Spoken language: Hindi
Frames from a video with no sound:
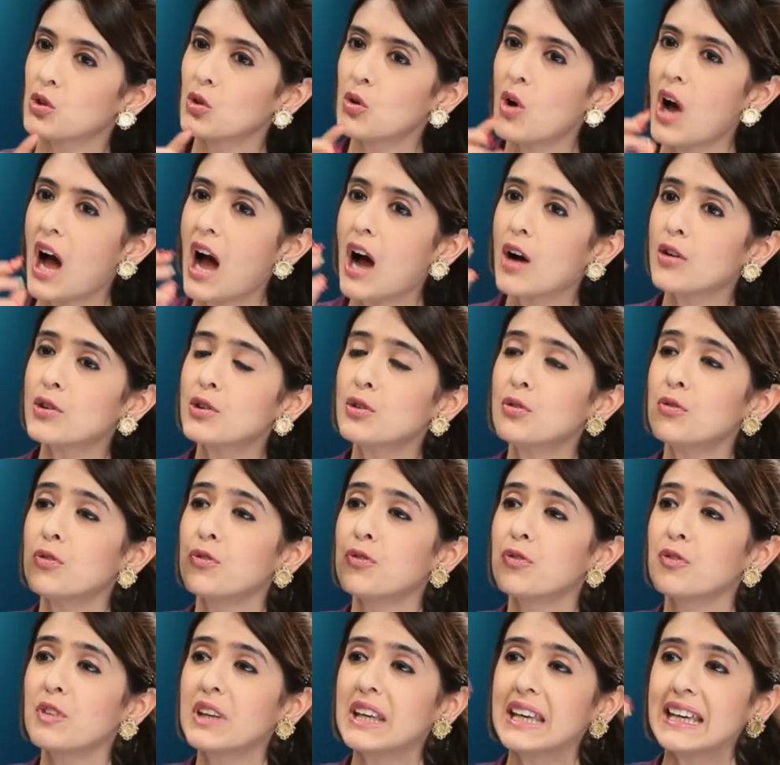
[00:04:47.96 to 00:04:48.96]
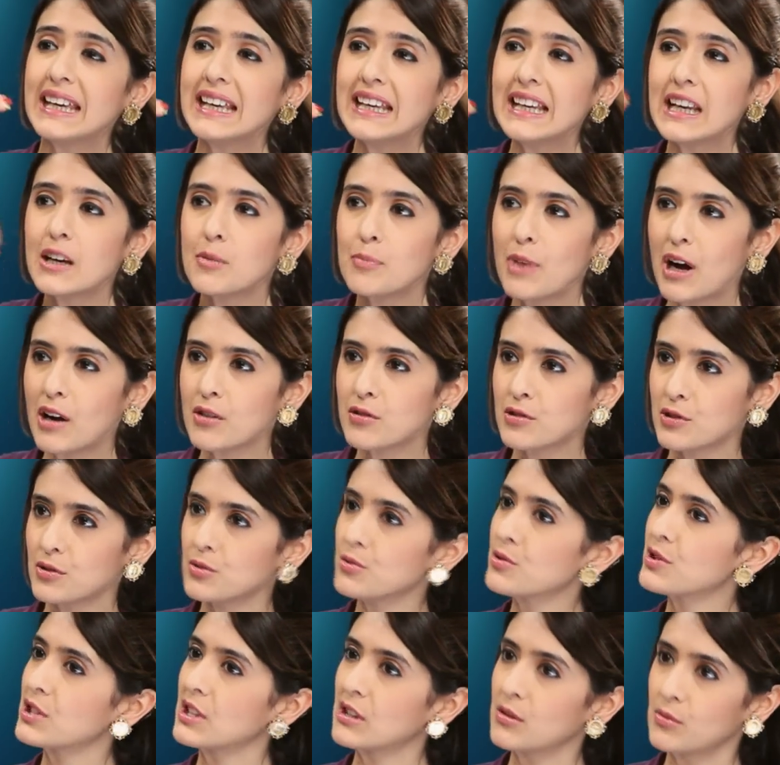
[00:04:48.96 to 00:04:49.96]
तो हाउ यू फील अबाउट
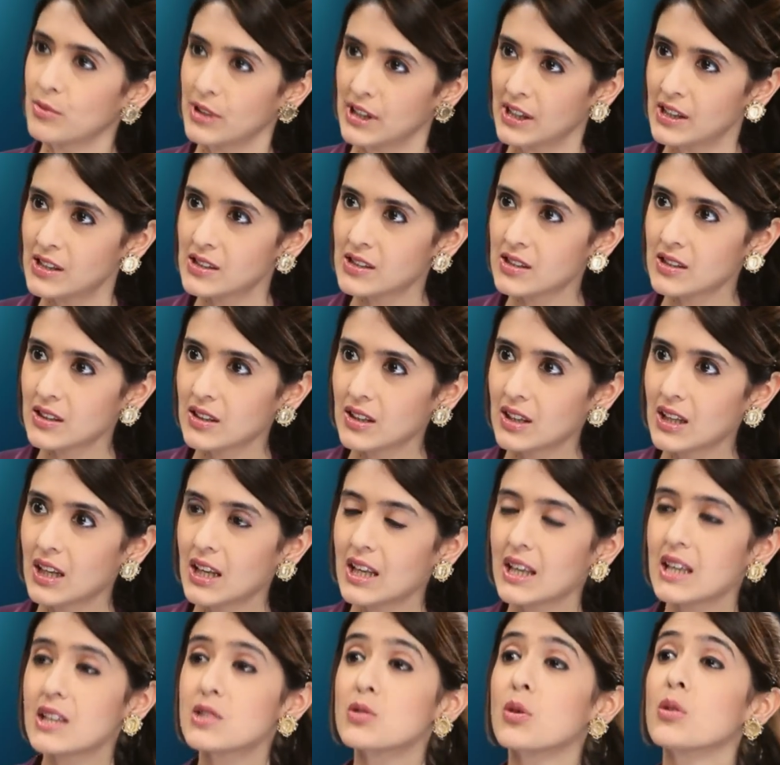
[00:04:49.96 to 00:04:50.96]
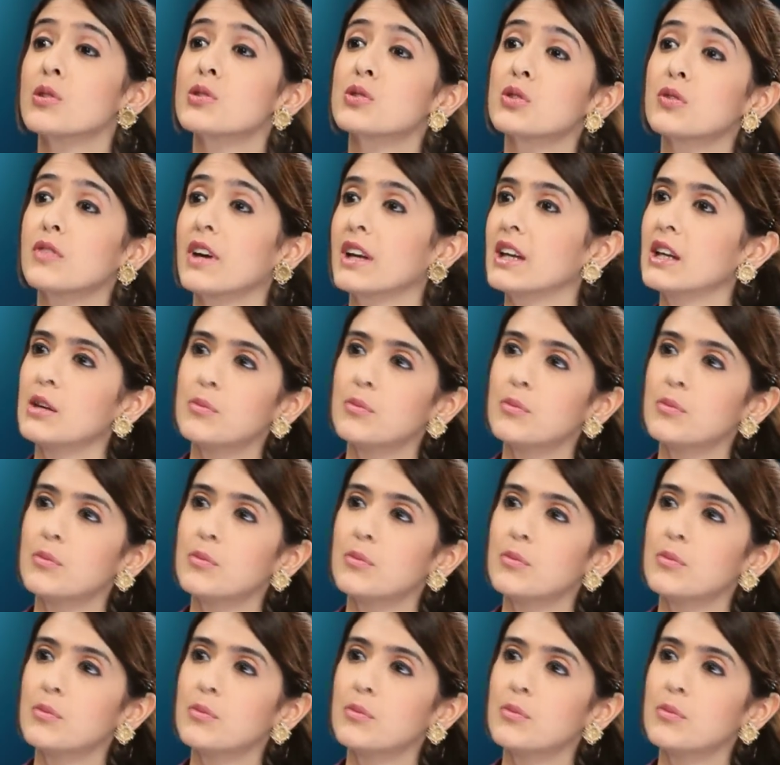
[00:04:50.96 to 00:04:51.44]
लूजिंग वेट इज ऑल्सो वेरी